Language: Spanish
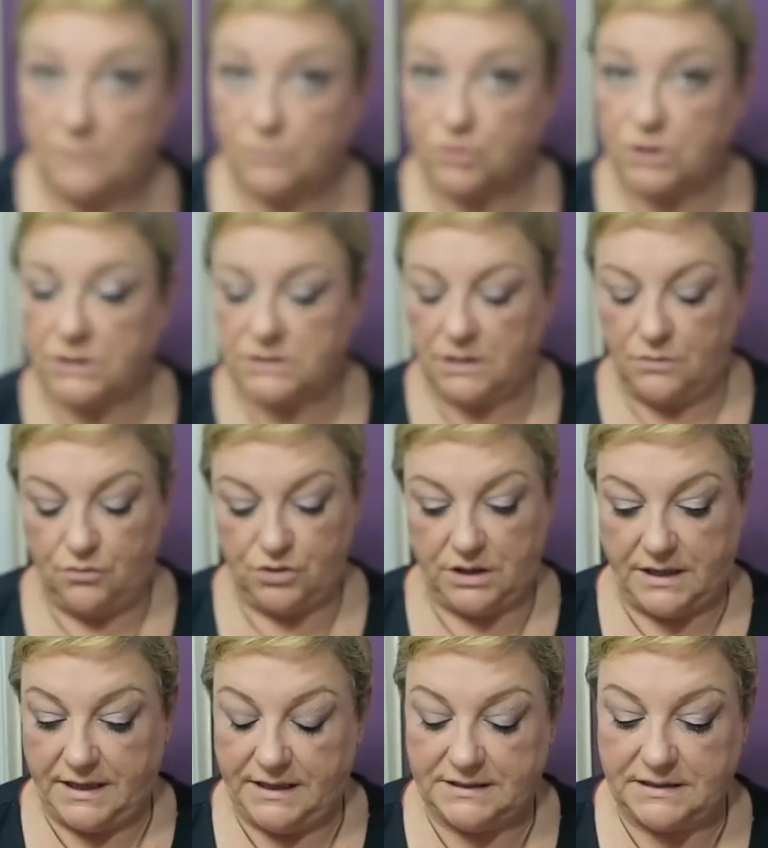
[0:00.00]
no sé si lo
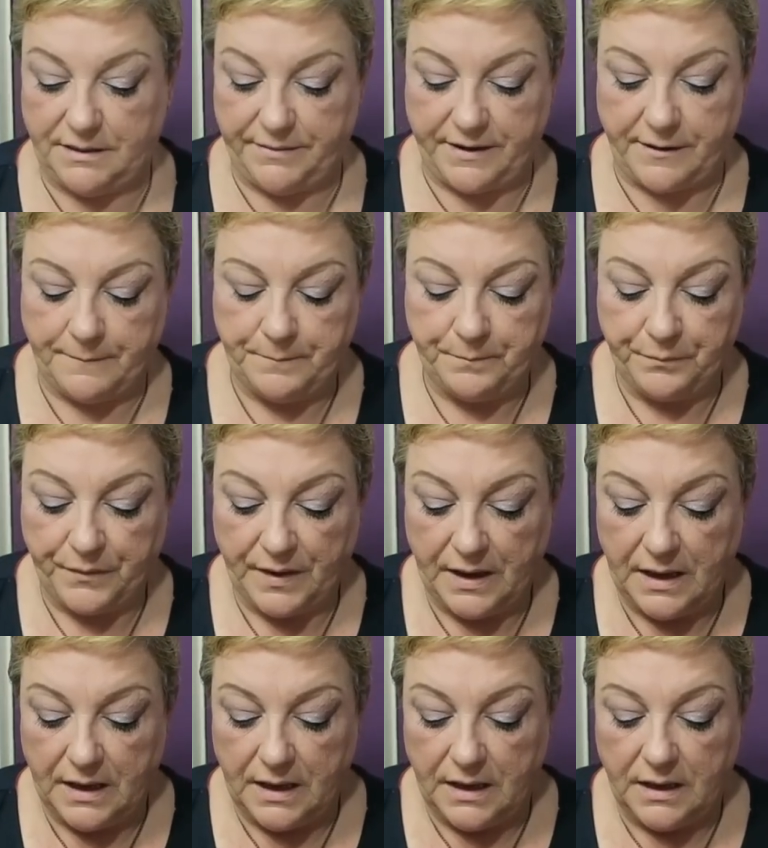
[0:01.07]
llegaréis a ver
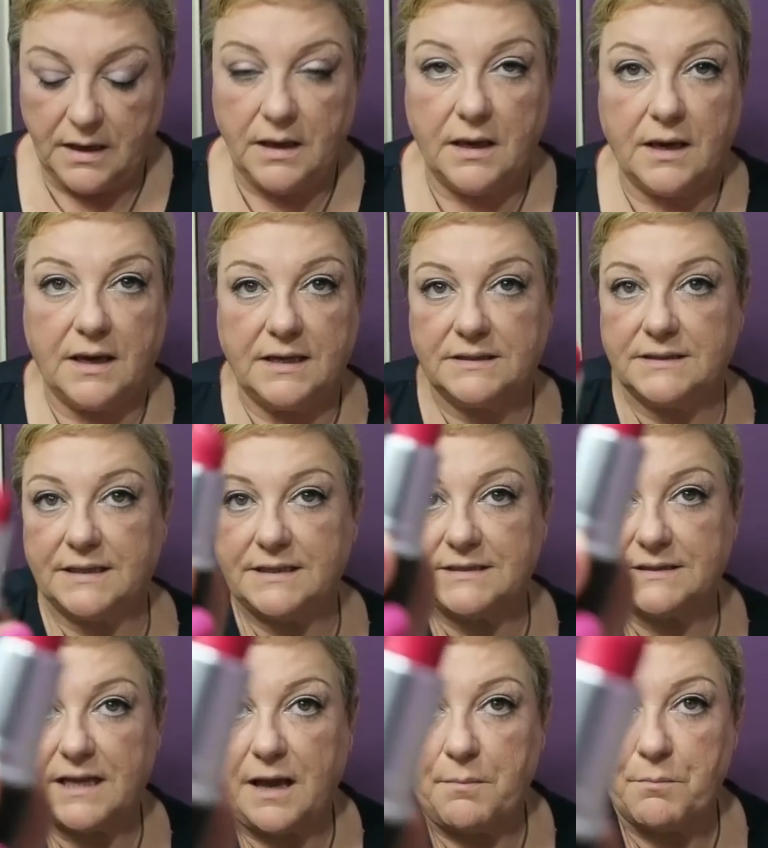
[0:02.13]
y que es
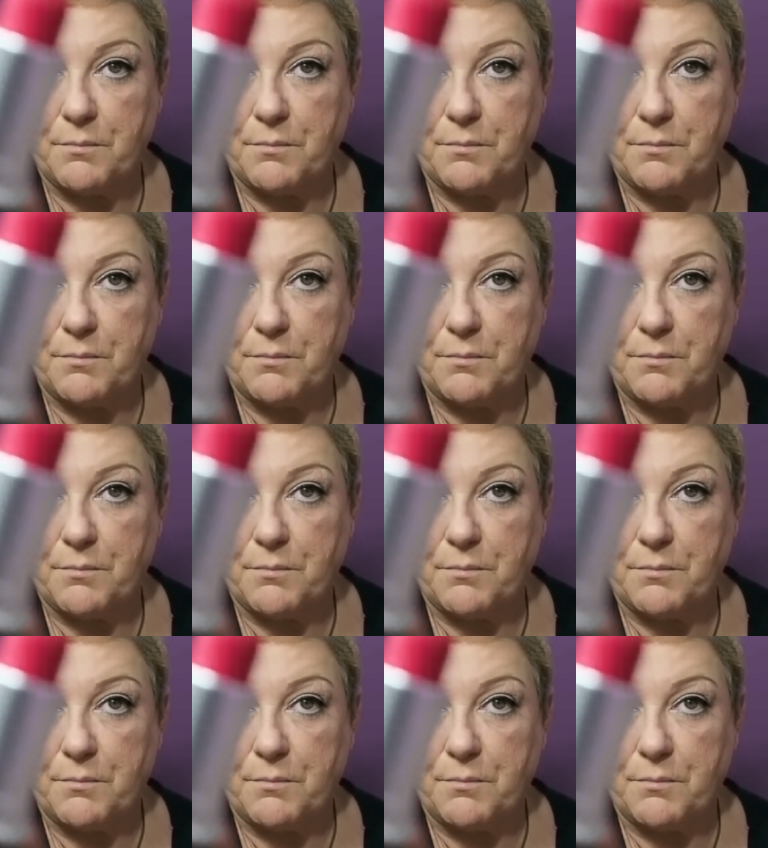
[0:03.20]
esta